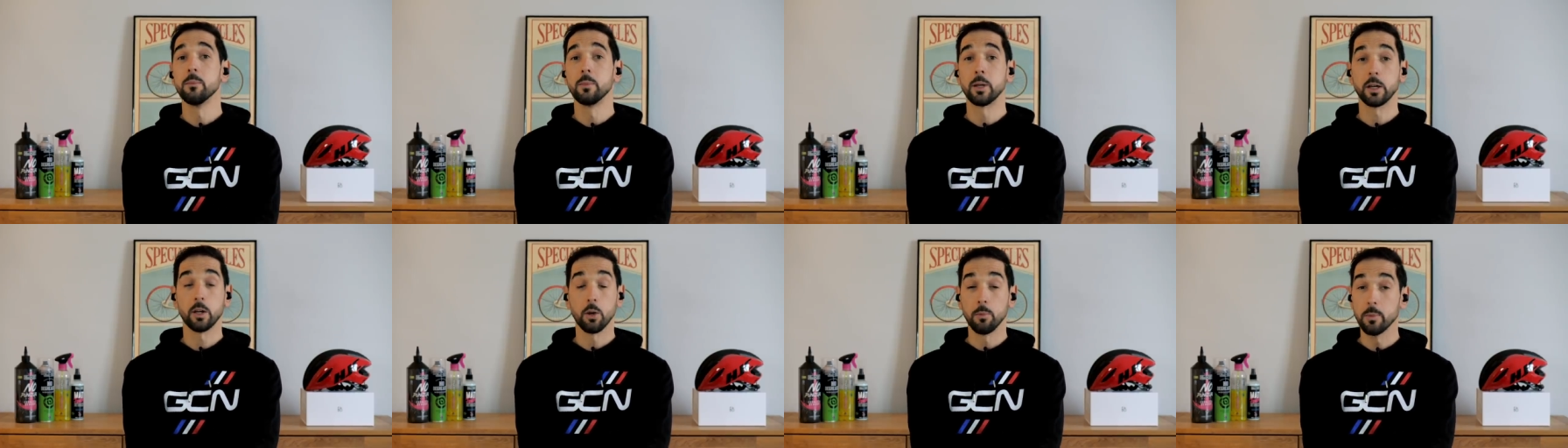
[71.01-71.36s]

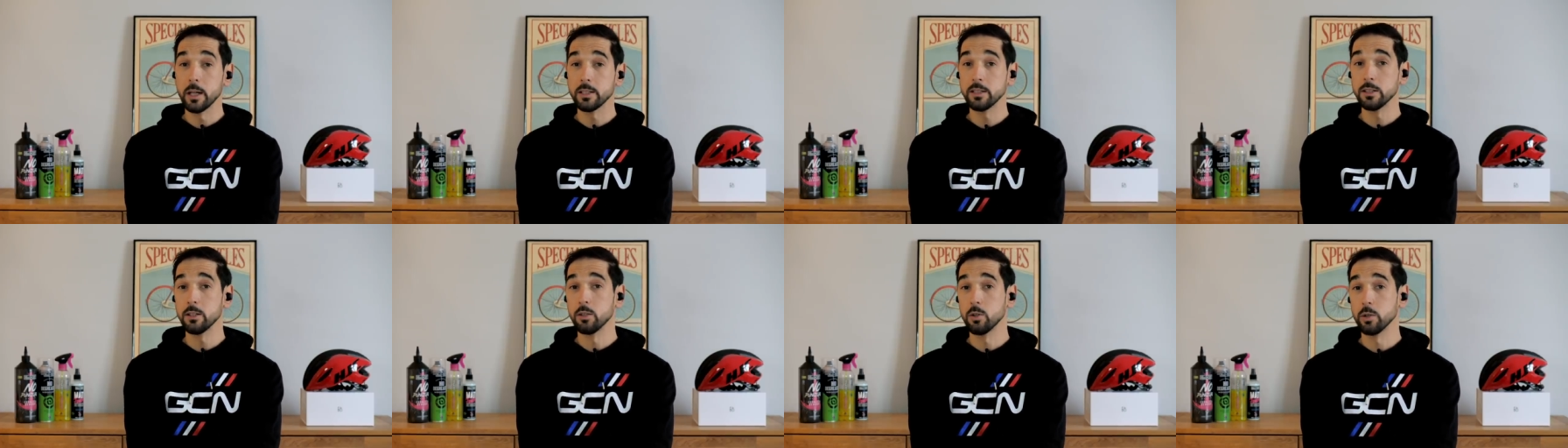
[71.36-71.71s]
Mais comme
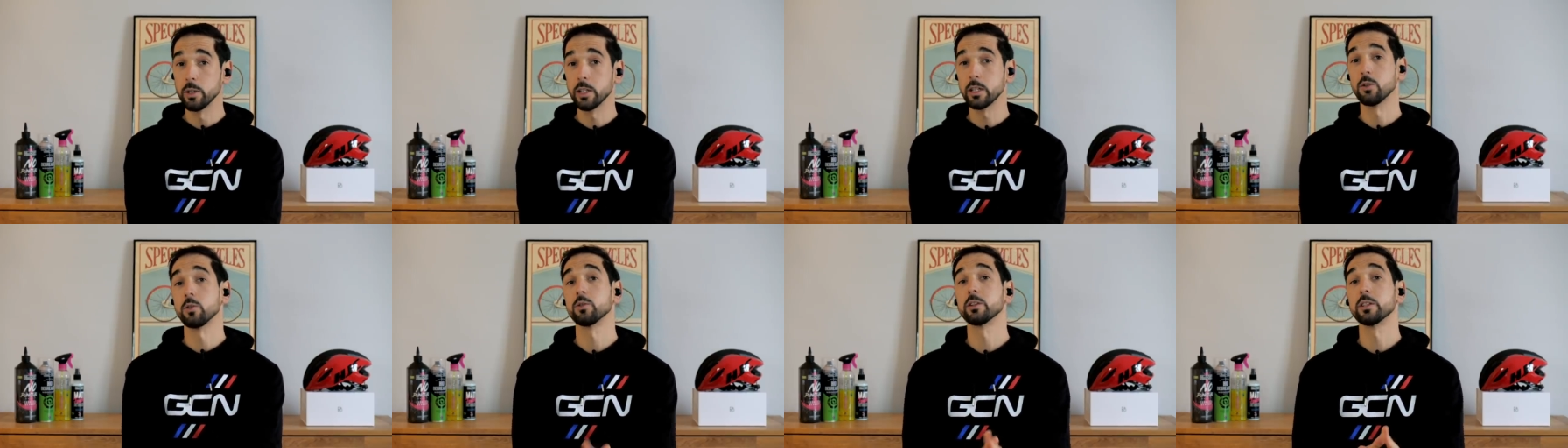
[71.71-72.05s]
l'a dit
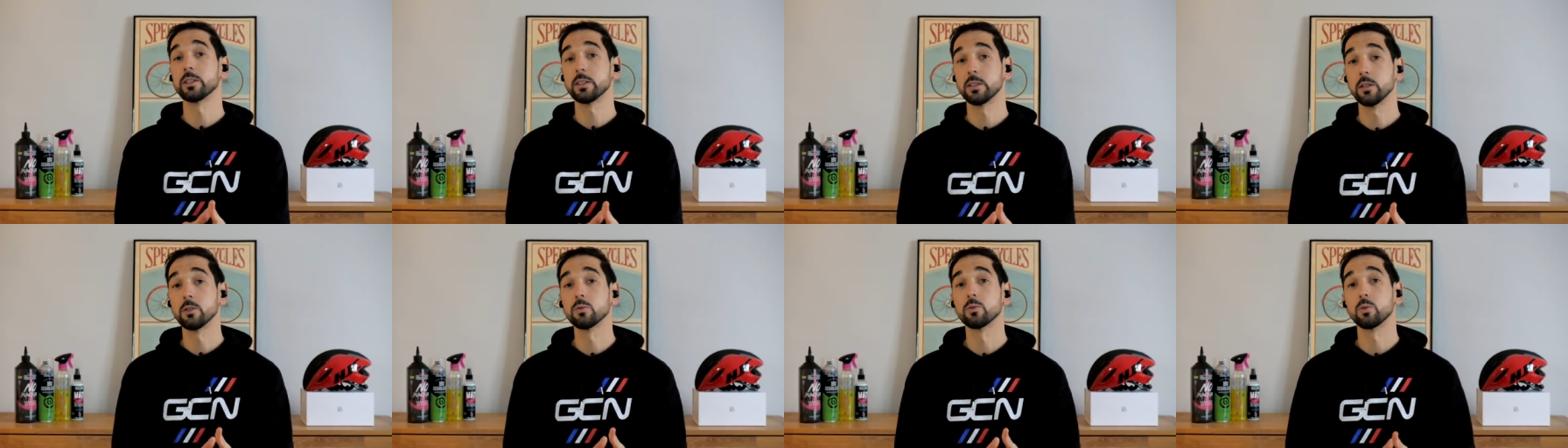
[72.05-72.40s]
Loïc, on
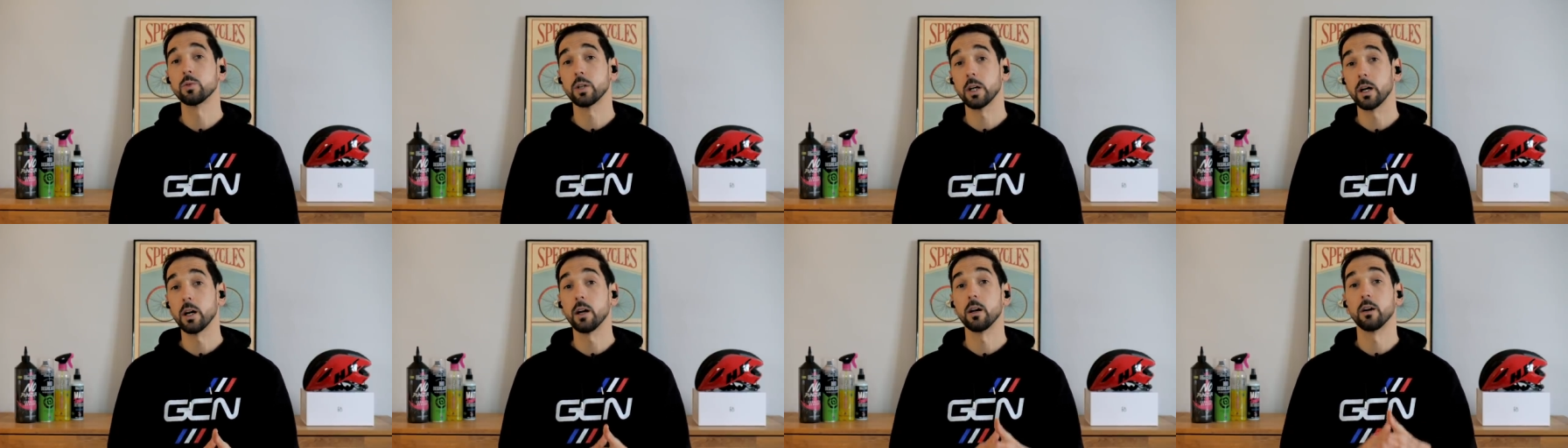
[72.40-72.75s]
essaie en
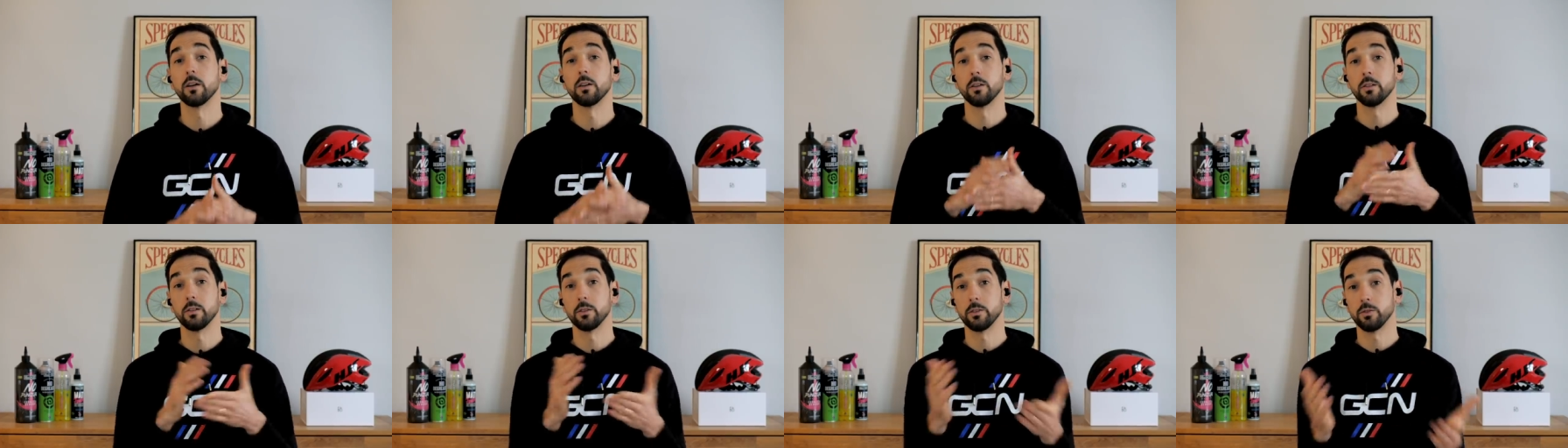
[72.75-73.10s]
tout cas
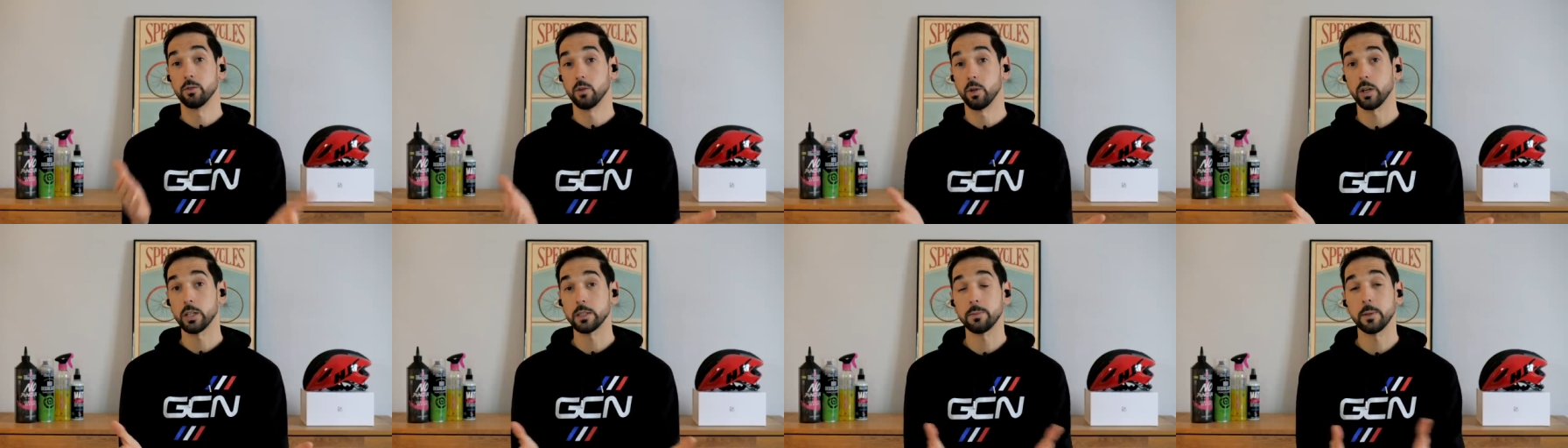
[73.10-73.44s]
euh,
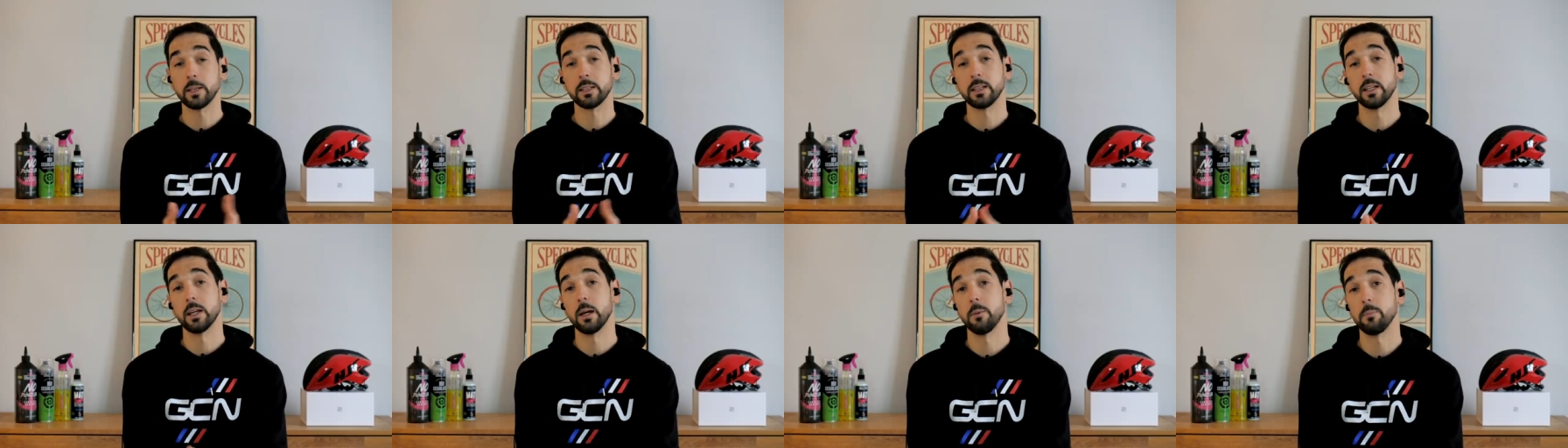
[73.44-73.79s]
de
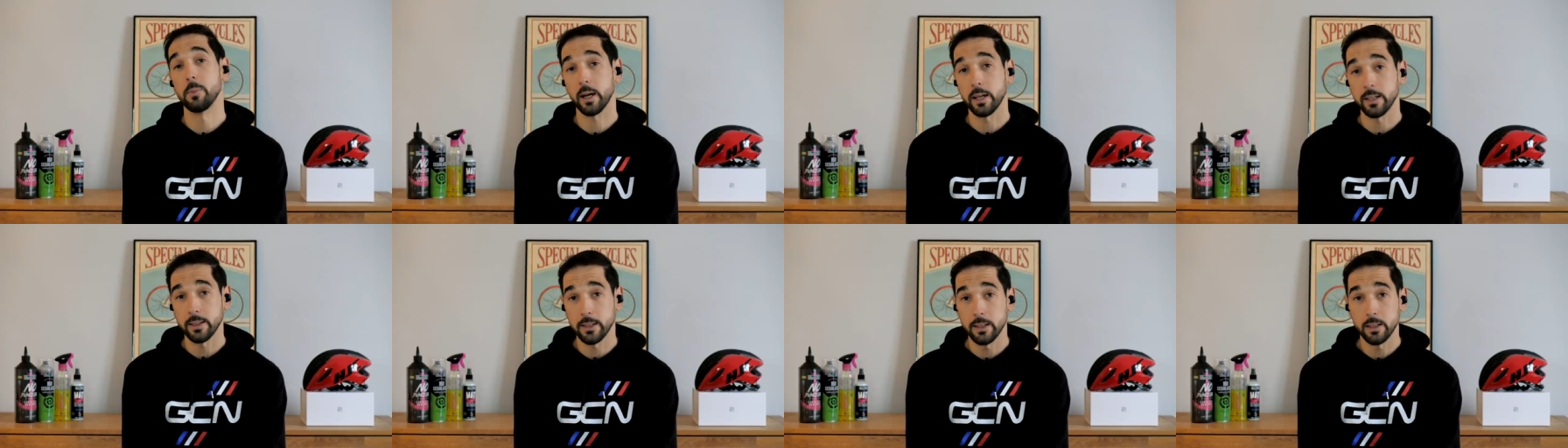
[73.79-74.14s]
respecter la
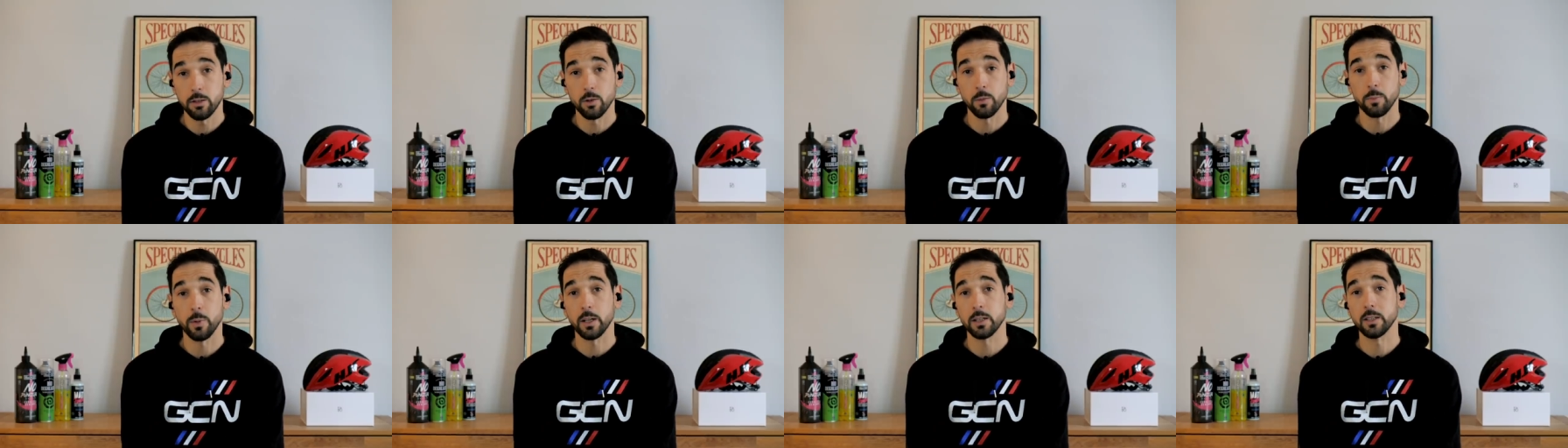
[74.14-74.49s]

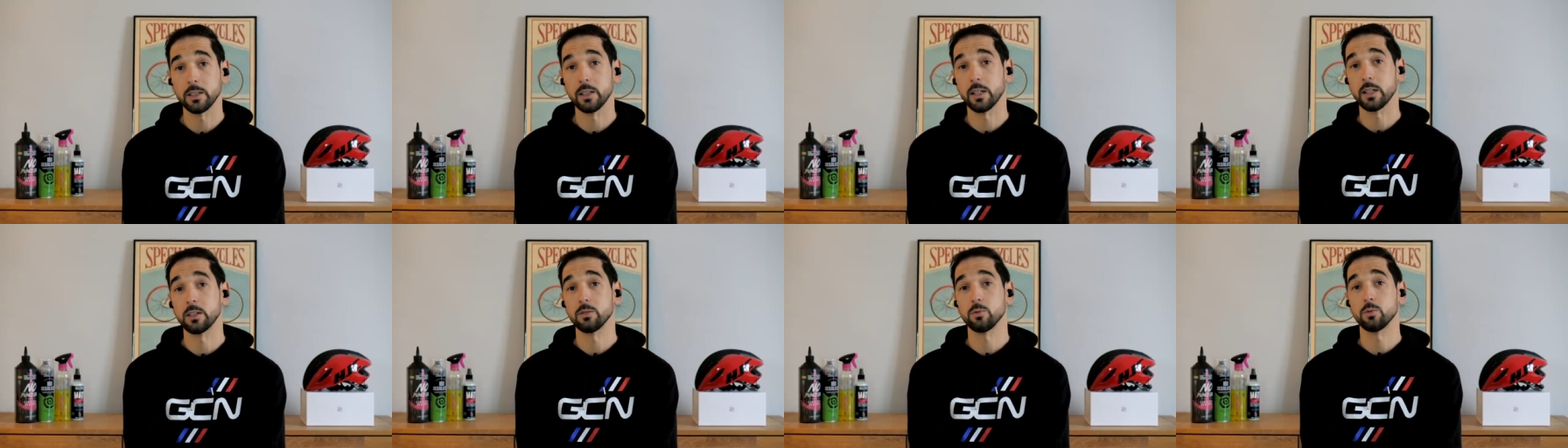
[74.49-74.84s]
parité, de
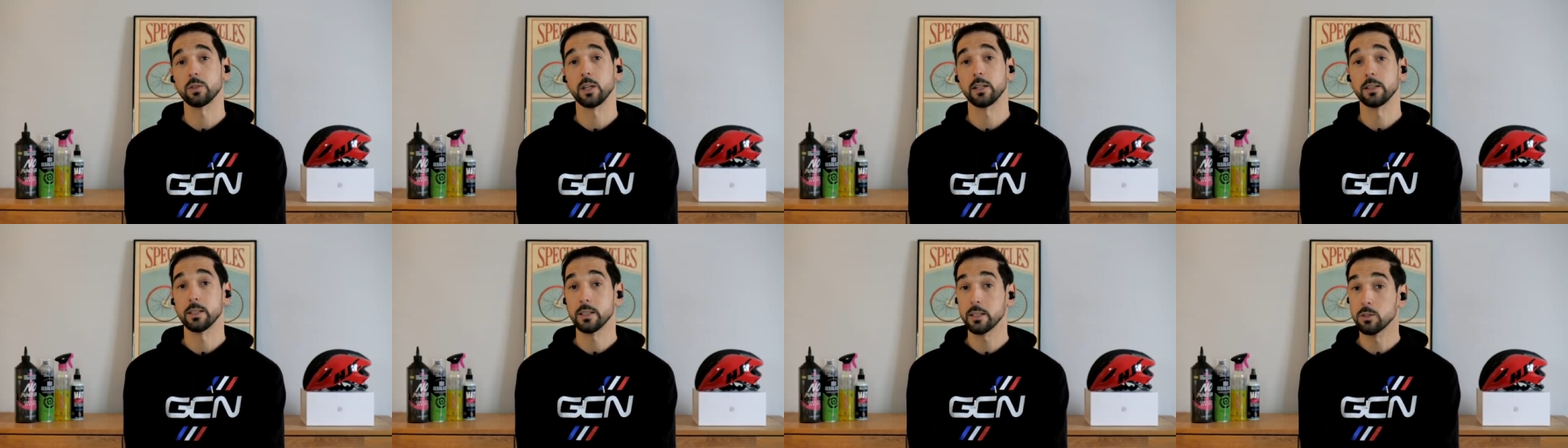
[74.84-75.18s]
parler des
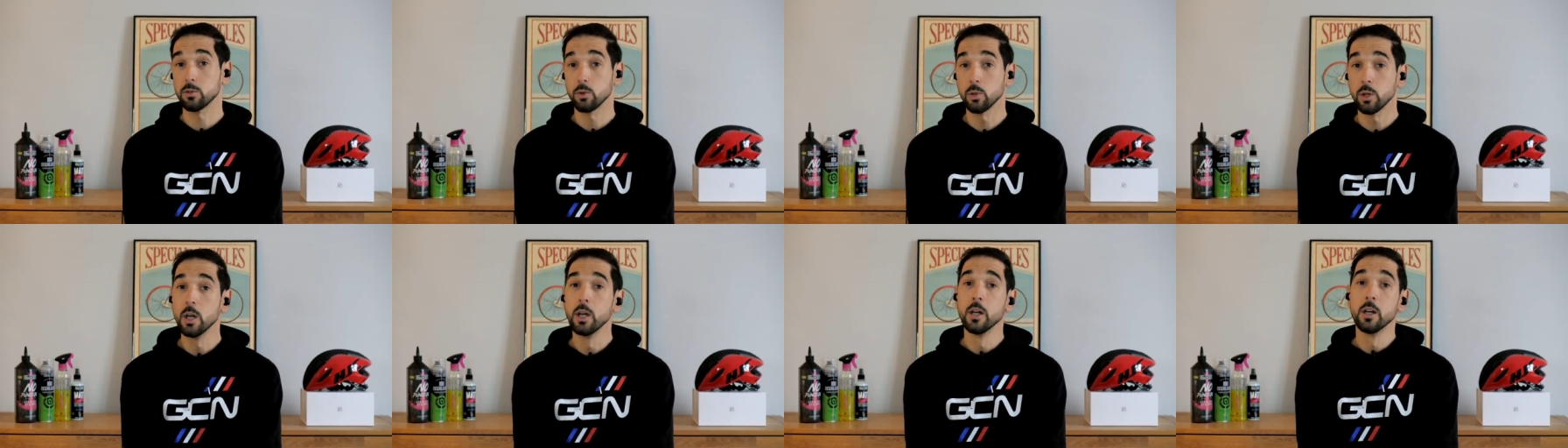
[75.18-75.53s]
résultats des
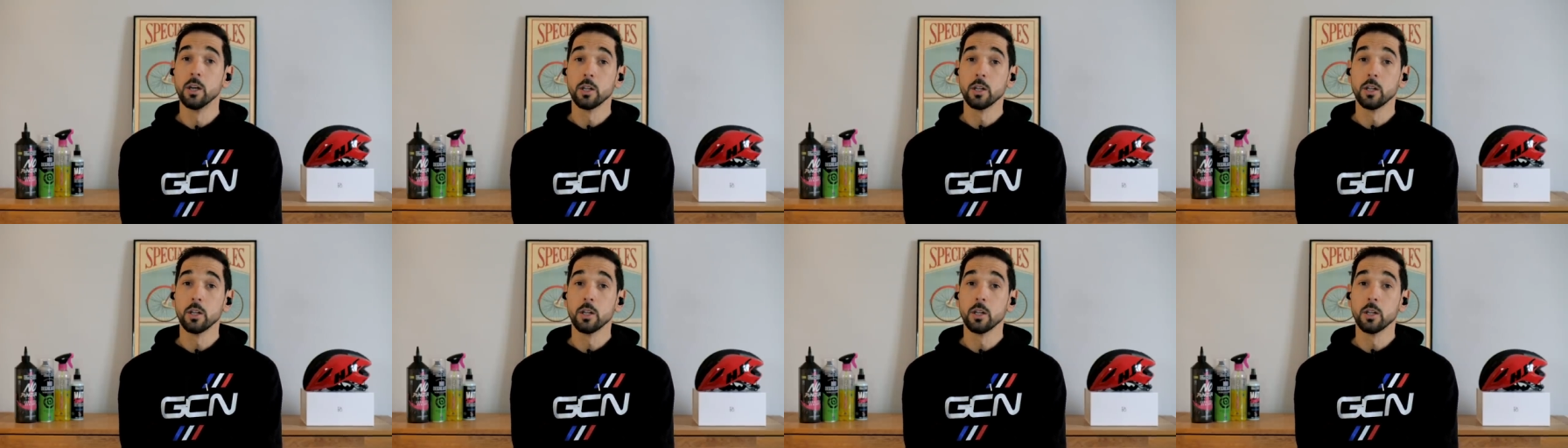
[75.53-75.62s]
deux